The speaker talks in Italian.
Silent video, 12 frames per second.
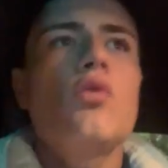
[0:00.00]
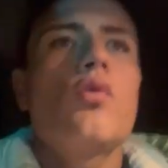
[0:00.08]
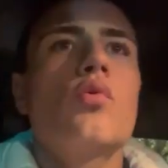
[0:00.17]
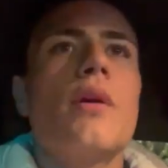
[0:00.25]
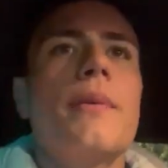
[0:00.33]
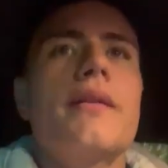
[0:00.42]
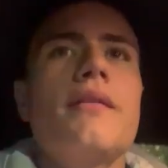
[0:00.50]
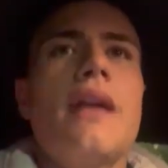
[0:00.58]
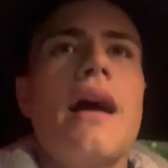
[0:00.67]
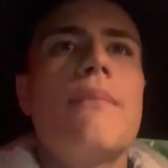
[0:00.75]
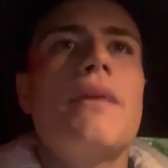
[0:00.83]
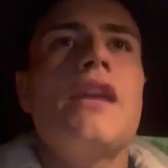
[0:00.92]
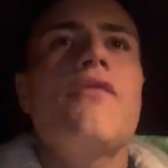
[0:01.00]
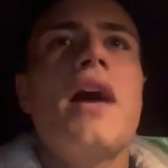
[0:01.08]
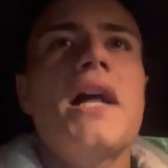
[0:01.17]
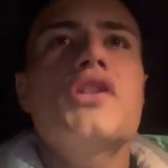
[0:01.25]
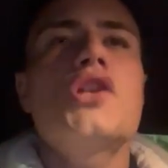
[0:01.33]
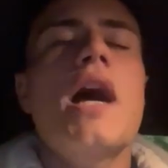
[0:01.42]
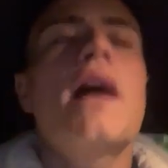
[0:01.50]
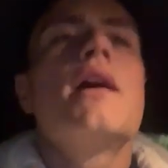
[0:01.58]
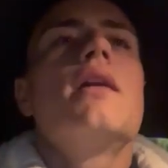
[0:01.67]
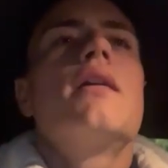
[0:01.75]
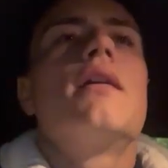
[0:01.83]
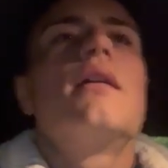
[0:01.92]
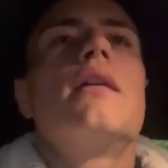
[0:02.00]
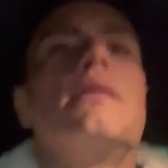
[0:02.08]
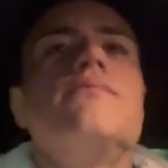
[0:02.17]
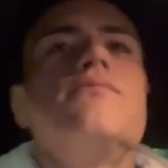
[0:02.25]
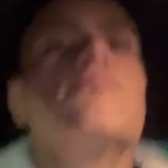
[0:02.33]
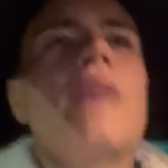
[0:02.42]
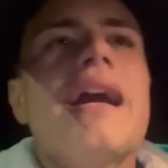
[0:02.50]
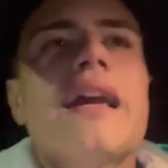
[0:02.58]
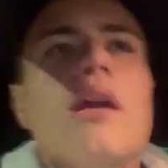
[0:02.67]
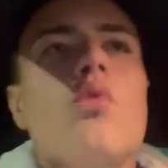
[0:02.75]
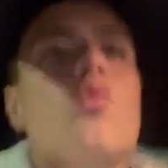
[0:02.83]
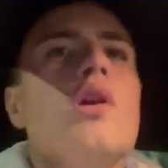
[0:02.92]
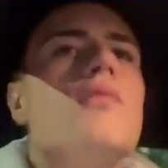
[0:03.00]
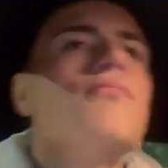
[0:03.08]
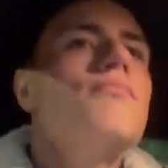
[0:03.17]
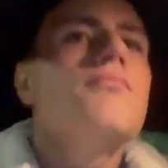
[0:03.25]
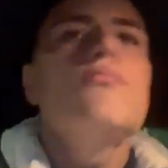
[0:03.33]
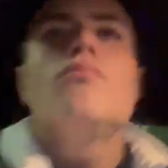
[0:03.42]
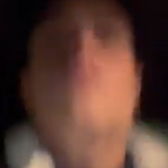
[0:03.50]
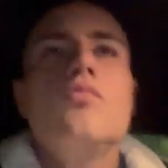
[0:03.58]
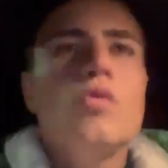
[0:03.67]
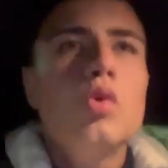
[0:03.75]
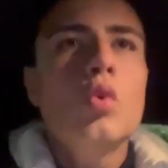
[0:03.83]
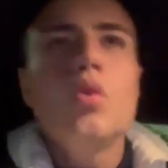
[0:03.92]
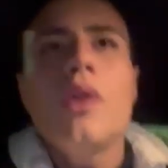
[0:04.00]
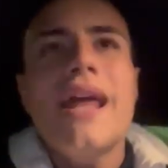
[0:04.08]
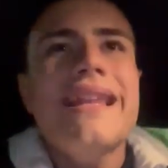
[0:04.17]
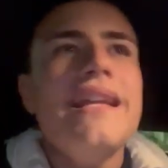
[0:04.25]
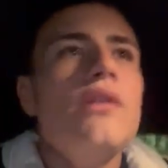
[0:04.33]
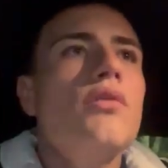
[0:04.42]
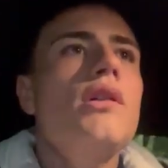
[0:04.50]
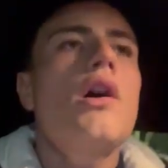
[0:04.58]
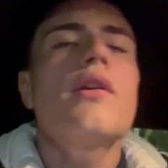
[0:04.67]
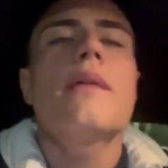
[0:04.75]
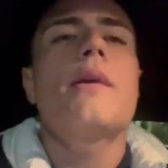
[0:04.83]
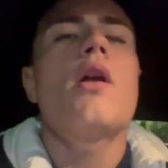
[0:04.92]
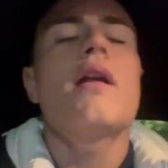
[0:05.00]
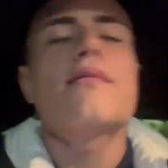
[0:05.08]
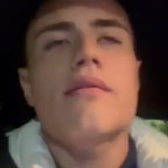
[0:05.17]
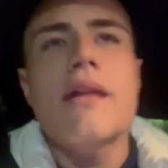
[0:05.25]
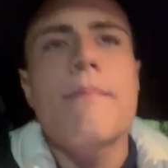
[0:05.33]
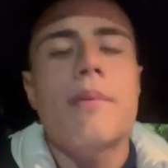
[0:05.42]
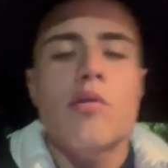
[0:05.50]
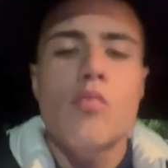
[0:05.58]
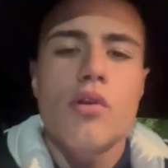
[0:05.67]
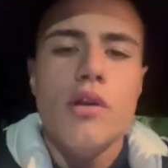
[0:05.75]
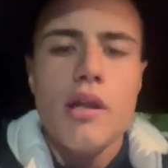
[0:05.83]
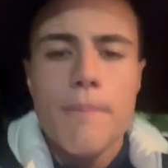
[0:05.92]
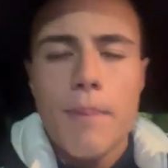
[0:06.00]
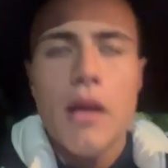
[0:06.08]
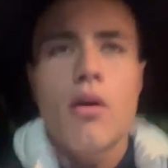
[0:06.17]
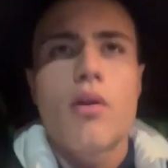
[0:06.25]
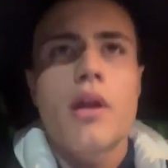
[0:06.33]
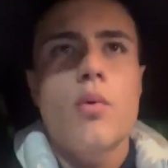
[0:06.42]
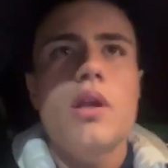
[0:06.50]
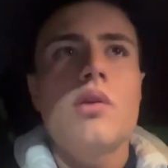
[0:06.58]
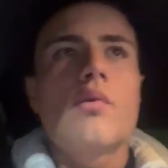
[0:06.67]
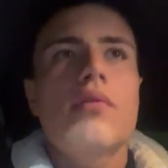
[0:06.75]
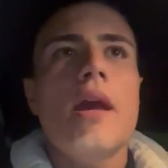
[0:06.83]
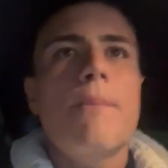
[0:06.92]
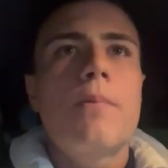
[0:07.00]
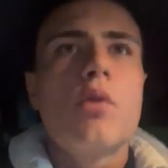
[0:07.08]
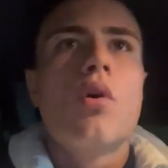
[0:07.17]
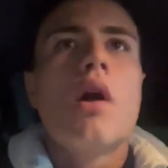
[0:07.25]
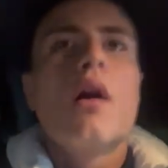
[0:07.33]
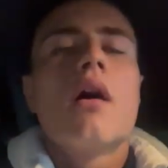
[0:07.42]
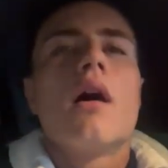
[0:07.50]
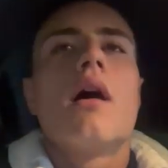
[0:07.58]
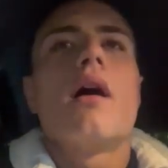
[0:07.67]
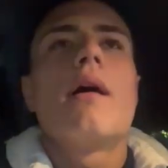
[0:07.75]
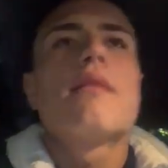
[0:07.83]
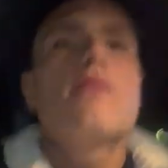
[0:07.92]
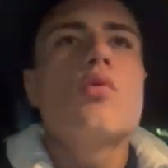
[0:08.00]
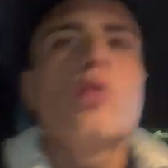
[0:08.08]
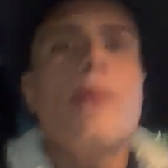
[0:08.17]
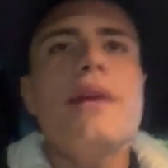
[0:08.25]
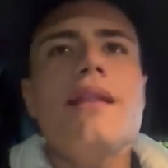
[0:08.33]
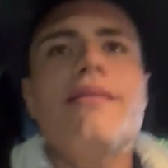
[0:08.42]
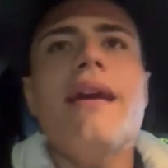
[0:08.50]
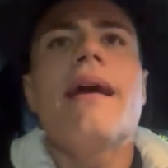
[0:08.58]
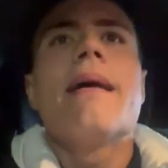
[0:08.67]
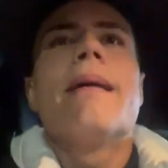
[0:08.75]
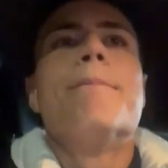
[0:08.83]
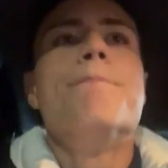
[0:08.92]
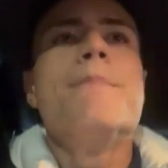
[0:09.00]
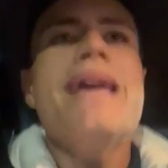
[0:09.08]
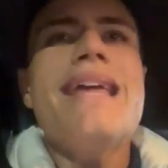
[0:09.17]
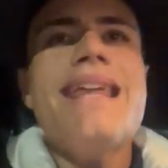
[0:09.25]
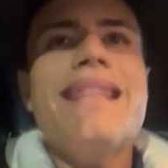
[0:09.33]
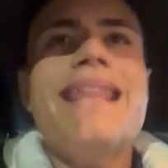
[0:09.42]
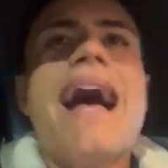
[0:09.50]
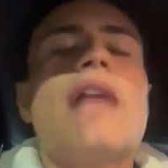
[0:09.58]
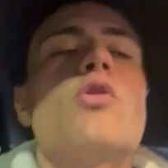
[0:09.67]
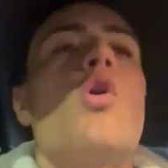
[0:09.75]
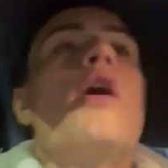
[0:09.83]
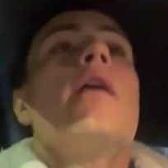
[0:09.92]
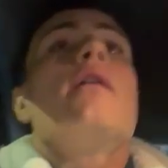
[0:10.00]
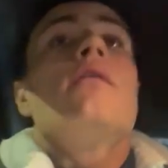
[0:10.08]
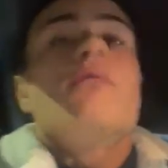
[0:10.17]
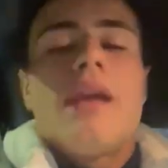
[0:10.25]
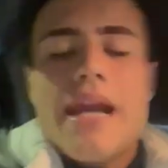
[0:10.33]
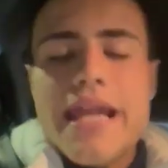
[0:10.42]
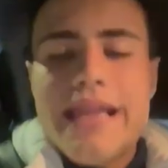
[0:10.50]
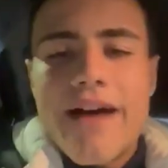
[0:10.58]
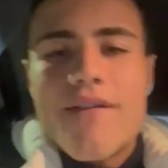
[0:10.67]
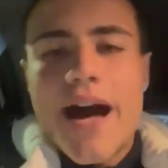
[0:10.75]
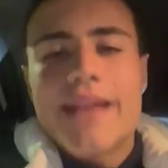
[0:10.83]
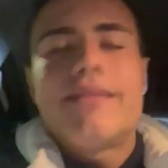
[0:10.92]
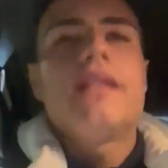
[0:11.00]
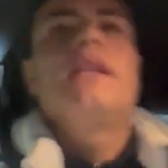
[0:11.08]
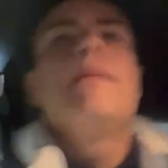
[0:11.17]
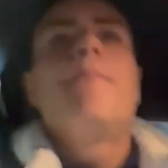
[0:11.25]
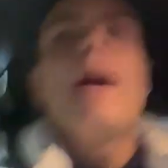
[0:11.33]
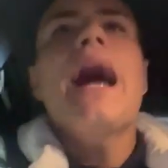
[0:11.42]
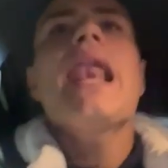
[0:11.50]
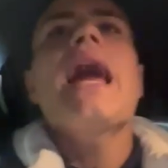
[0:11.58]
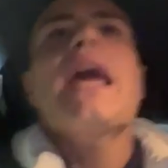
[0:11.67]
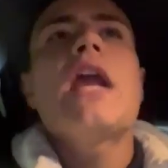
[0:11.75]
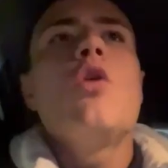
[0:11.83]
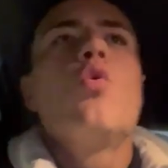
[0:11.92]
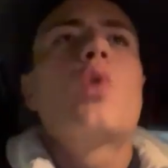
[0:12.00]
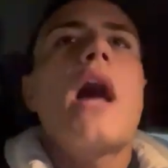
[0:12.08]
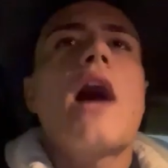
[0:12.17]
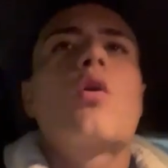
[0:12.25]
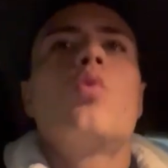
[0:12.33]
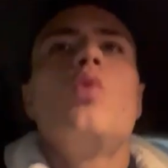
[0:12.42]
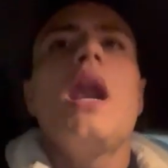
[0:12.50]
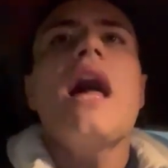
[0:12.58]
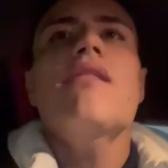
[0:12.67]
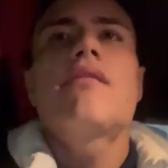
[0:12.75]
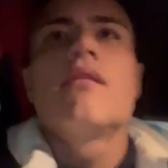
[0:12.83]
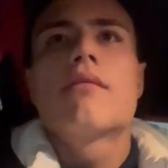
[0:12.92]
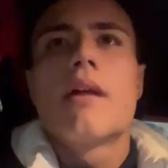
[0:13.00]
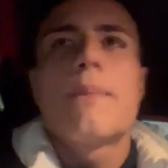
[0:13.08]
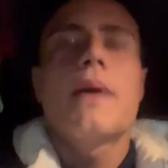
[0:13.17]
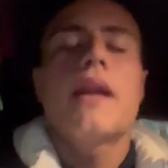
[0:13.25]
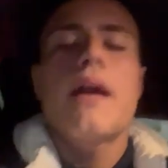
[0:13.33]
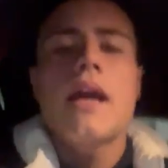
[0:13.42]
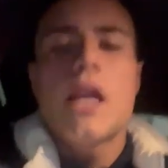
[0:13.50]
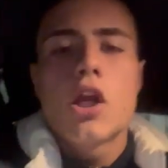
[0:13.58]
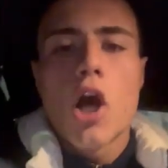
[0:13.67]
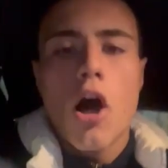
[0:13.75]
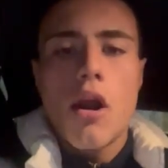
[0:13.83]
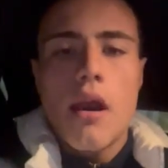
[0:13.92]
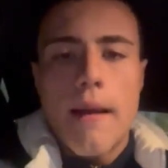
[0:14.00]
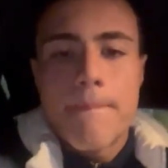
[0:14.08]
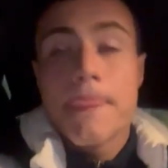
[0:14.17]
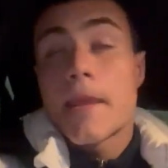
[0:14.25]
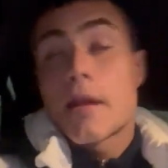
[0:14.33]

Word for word: non una partita malvagia ehm, anche lui nulla degno di nota, però latta sempre su ogni pallone, quindi un 6 più eh, sicuramente meritato. Lì davanti di Bala e Lukaku, l'assist per il gol